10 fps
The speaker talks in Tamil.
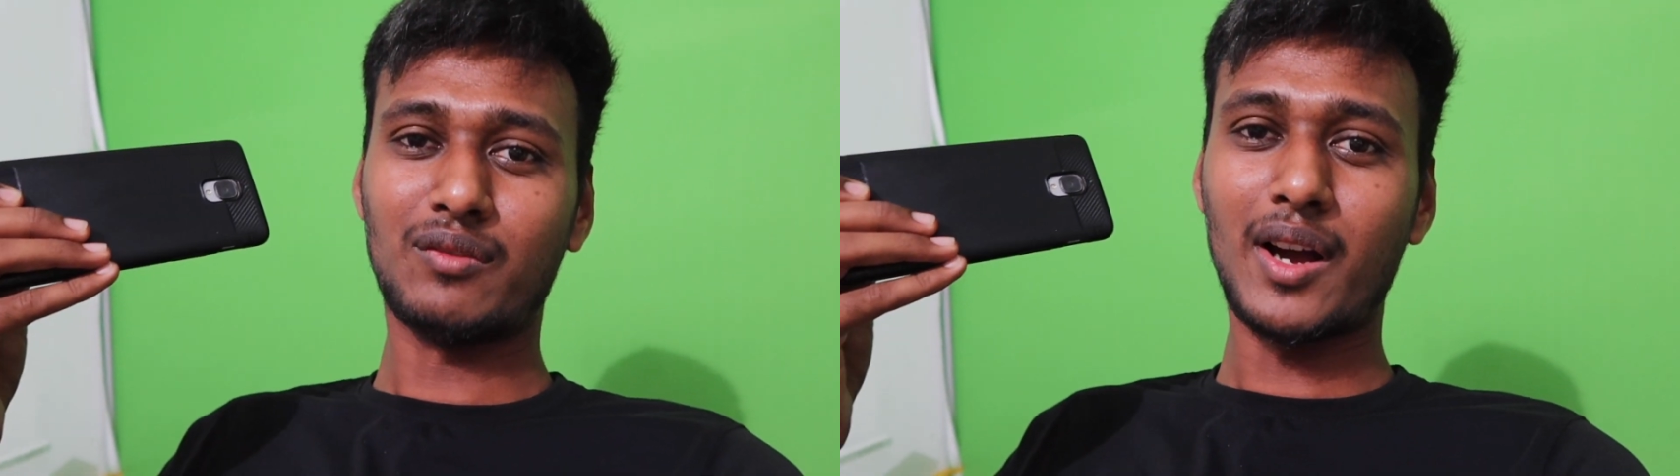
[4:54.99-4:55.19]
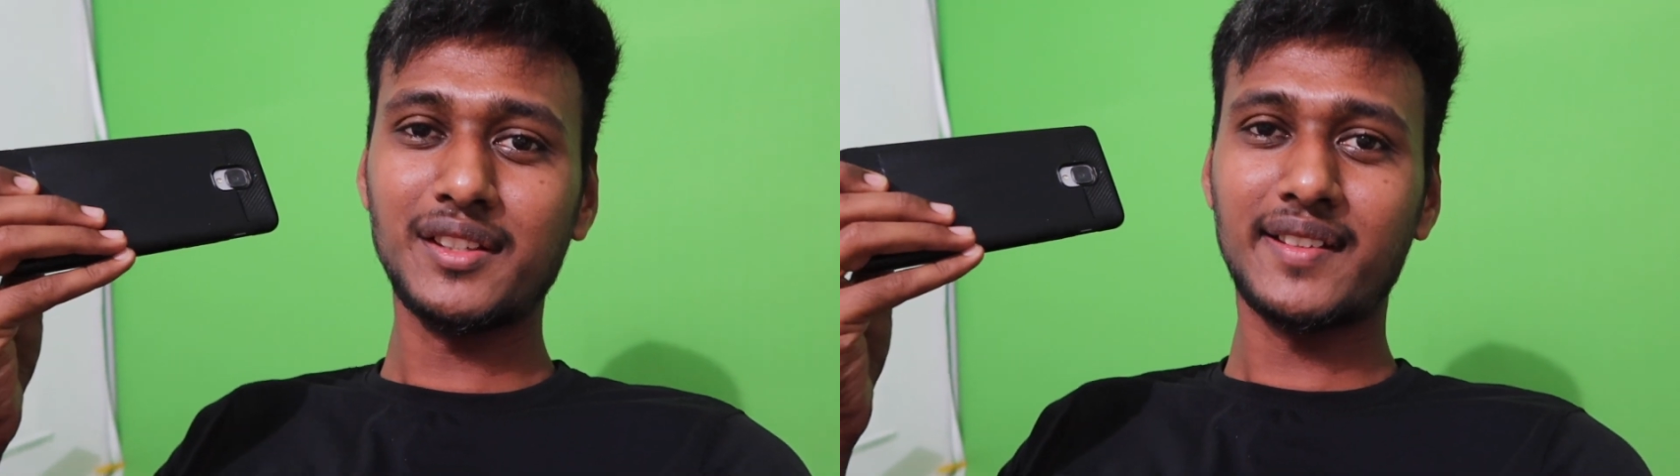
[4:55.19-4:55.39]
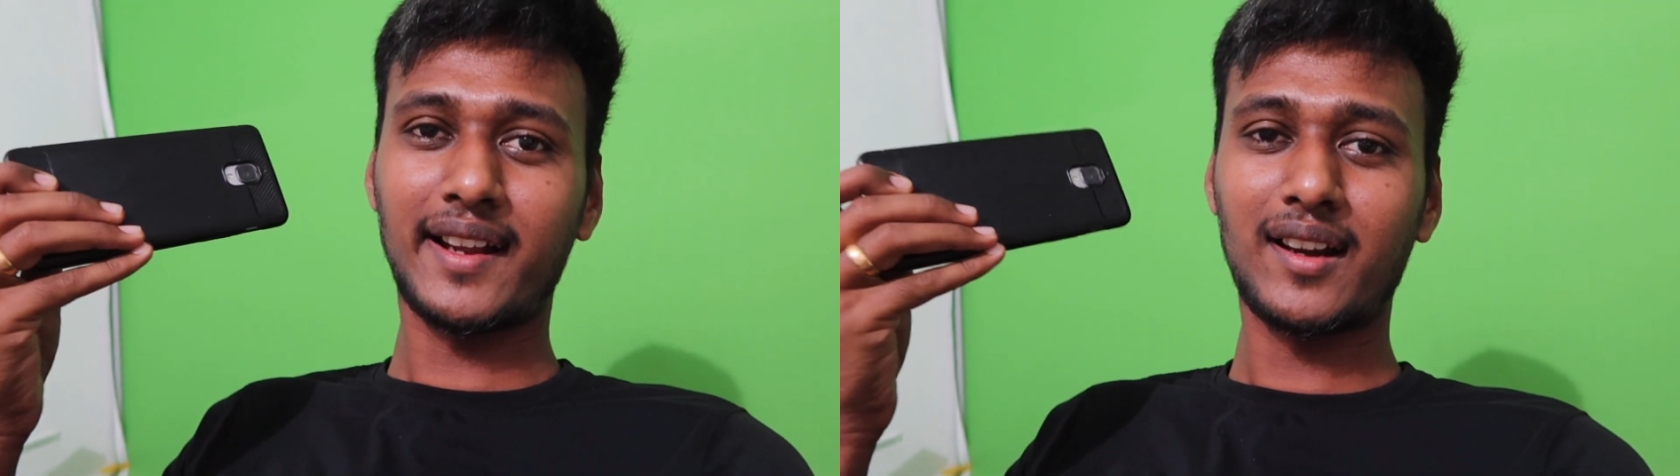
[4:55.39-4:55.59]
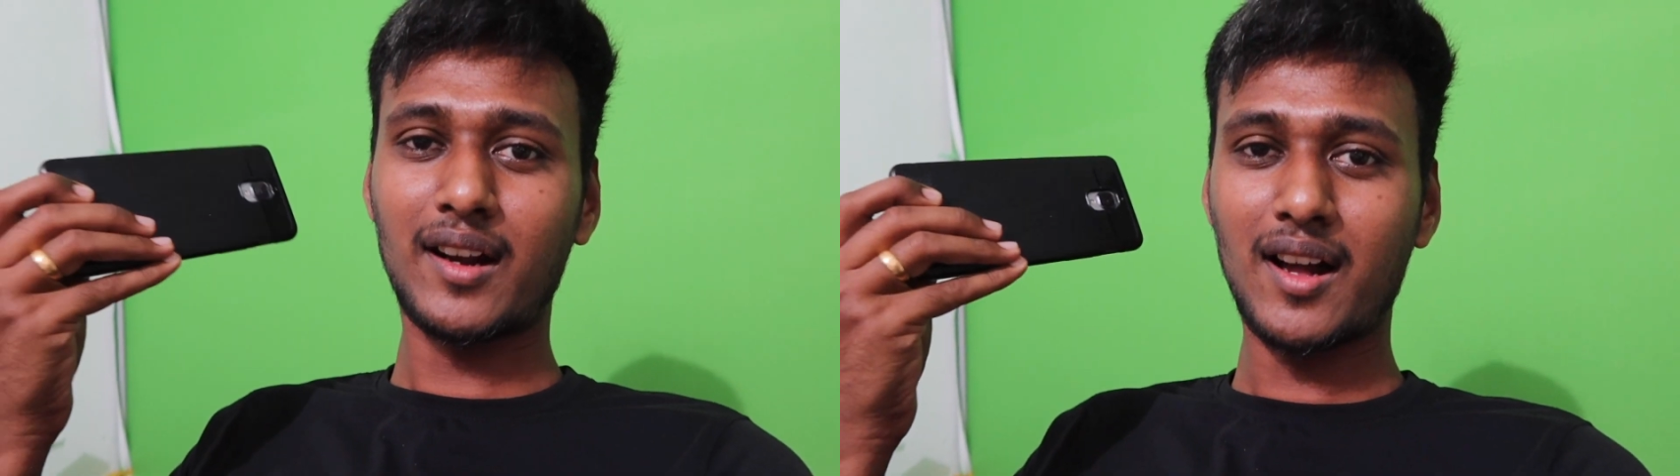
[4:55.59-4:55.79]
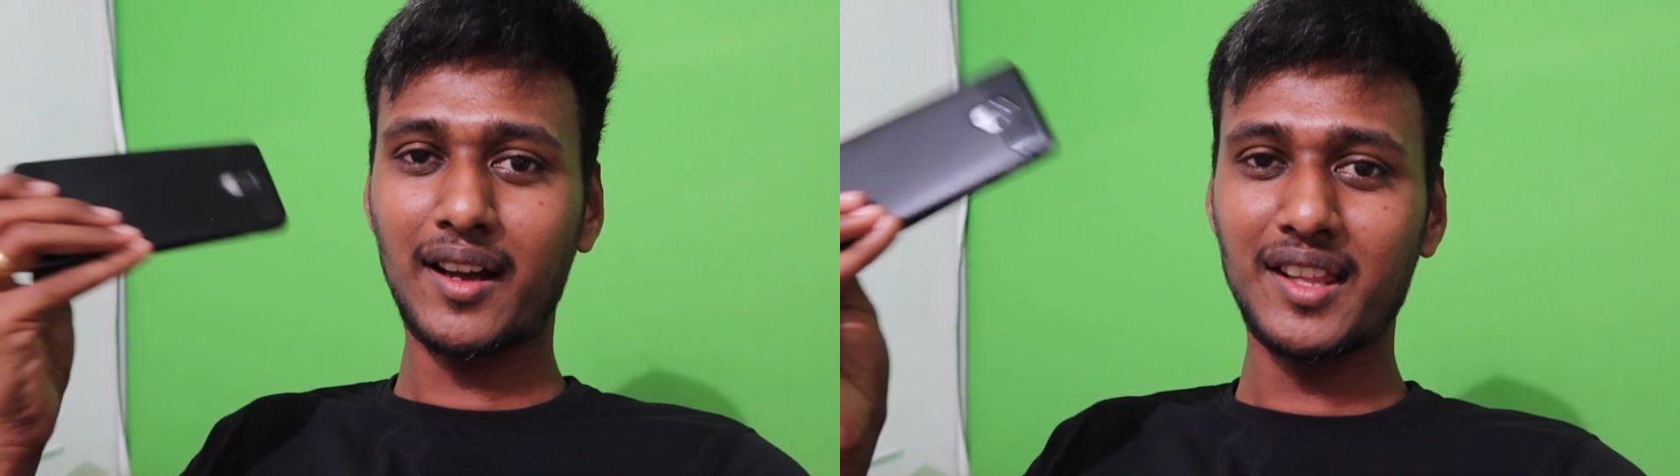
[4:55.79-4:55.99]
வாய்ஸ்
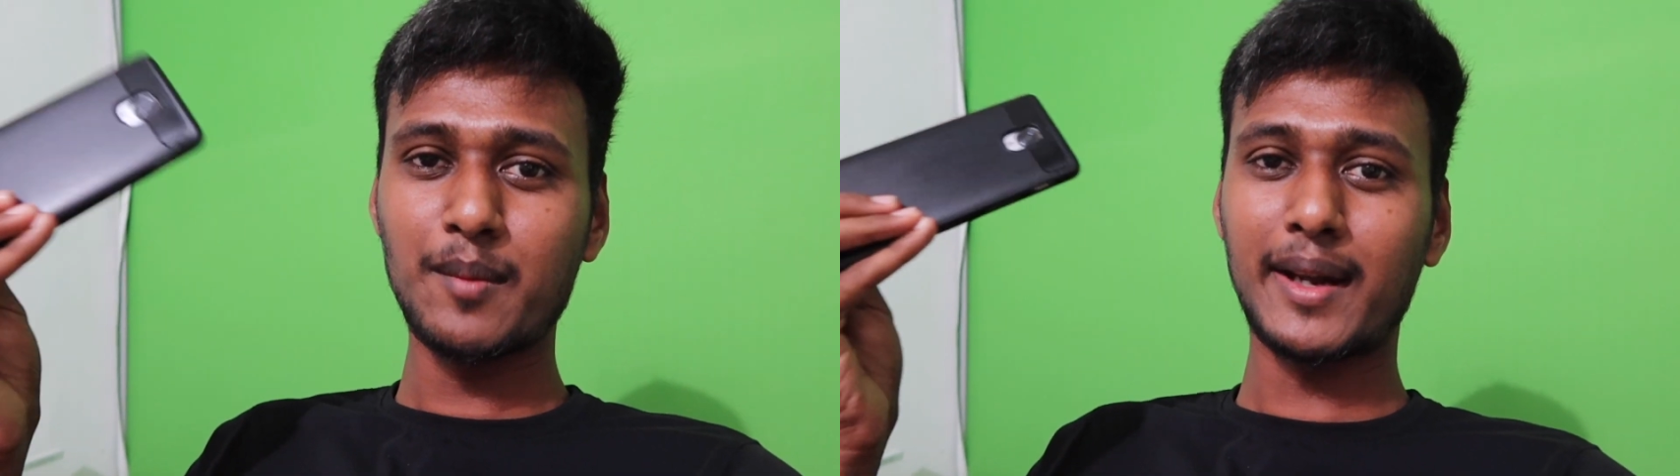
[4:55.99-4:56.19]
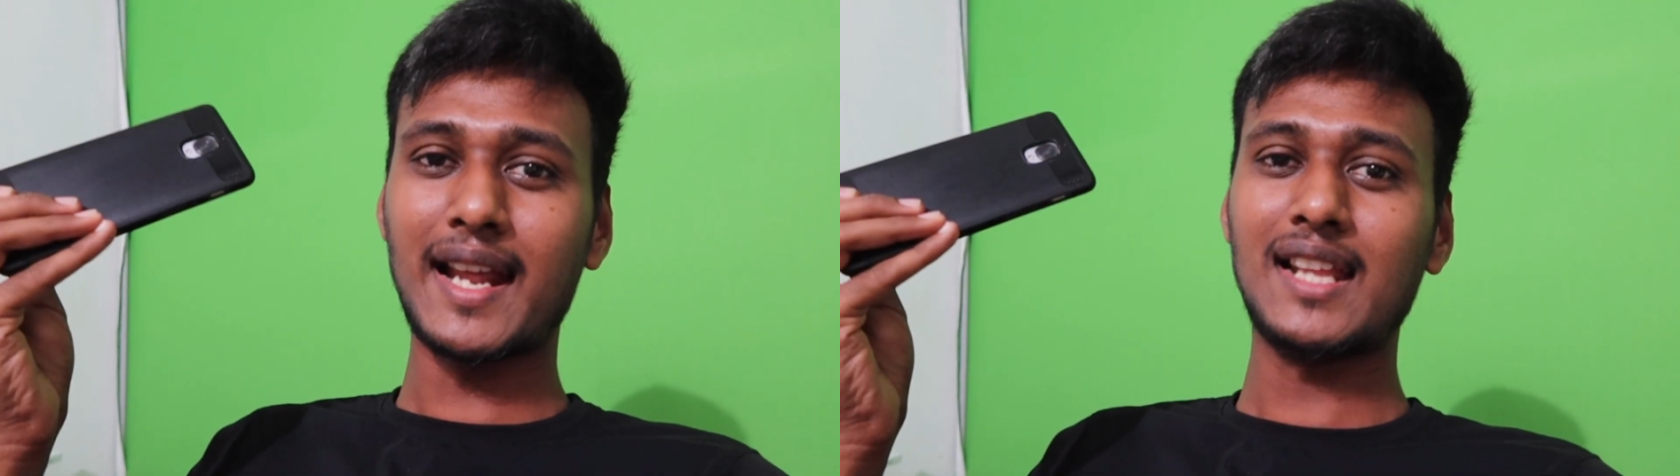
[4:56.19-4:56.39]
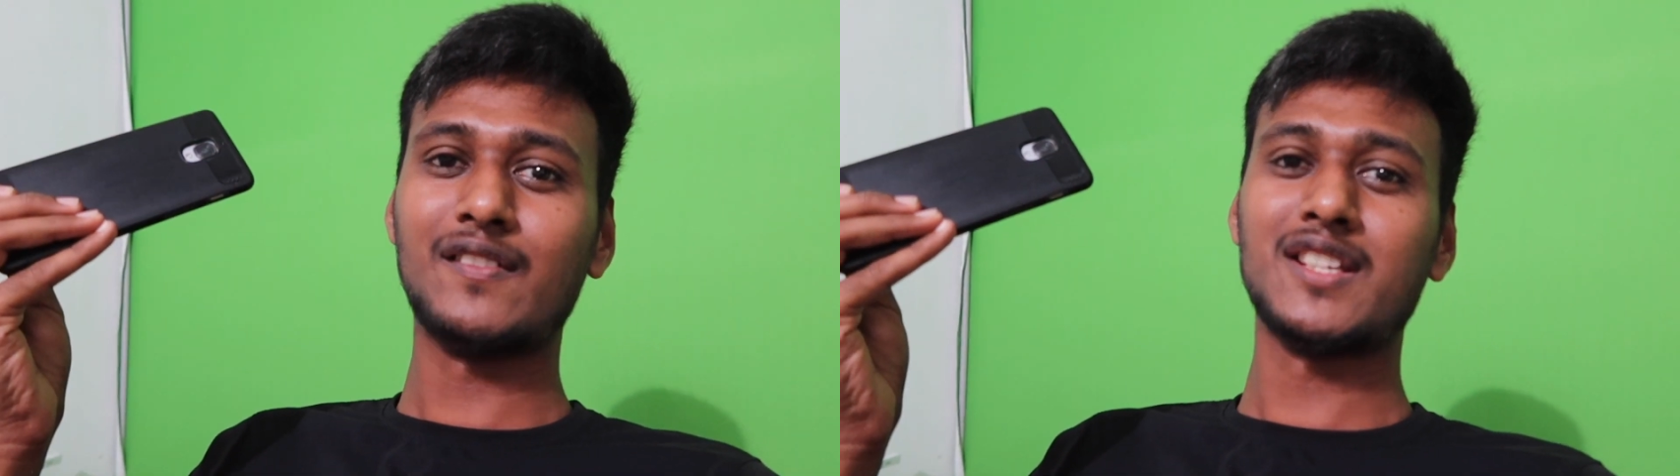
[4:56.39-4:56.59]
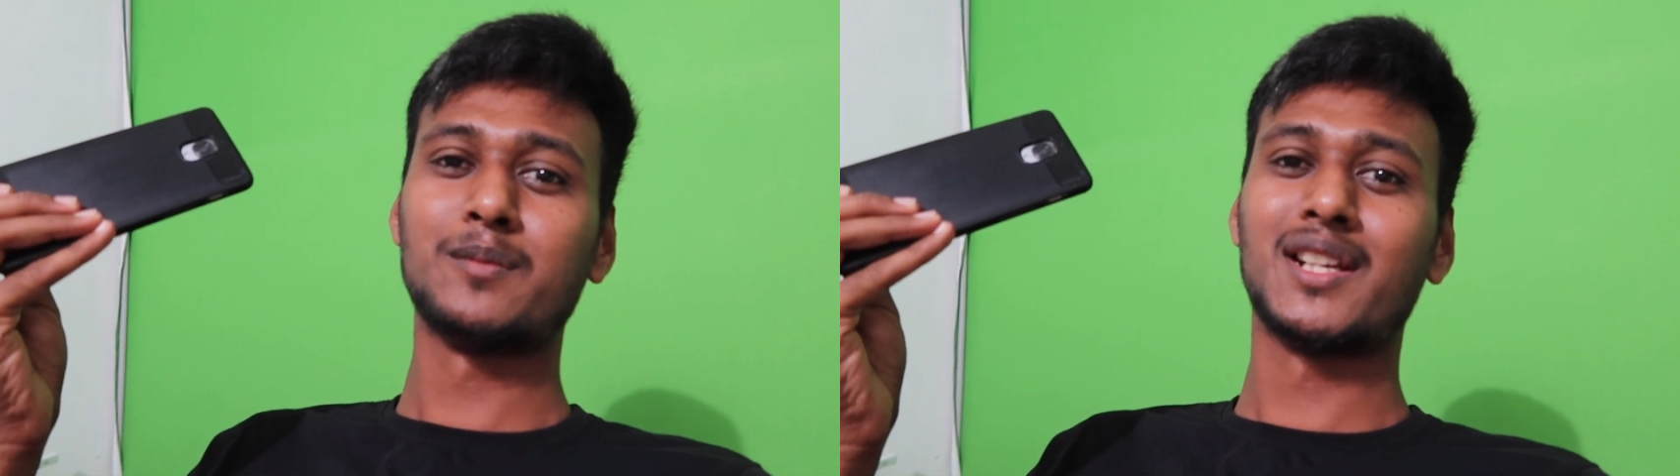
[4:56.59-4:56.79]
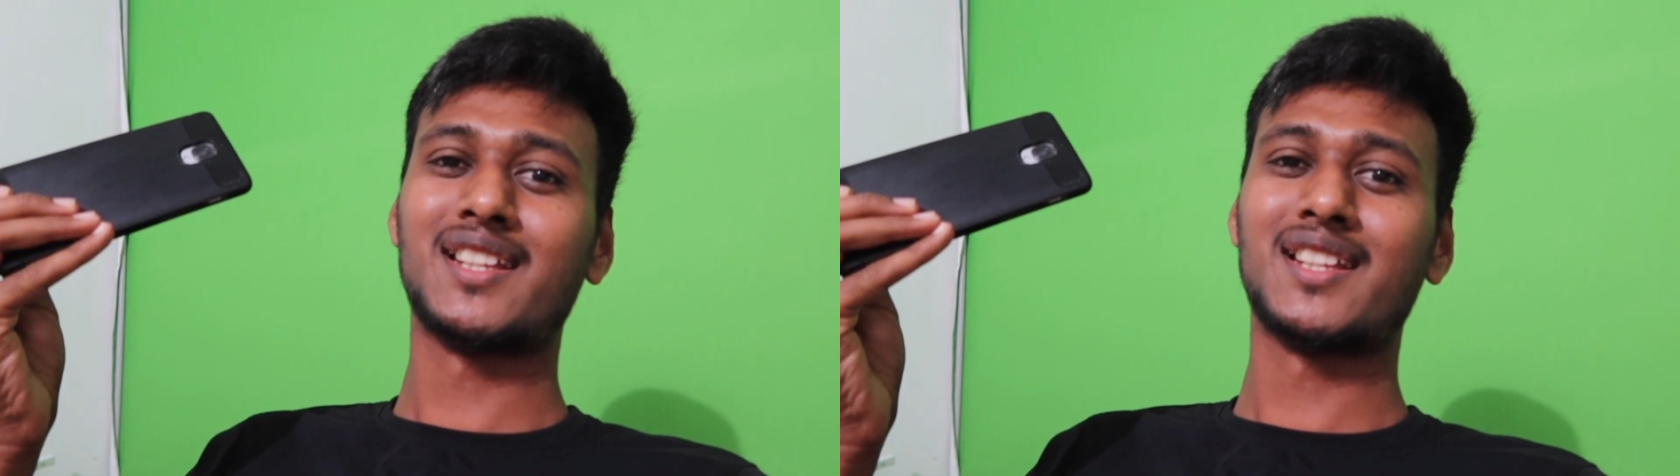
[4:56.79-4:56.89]
ரெக்கார்ட் ஆகிறது மெட்டாலிக் வாய்ஸ் மாதிரி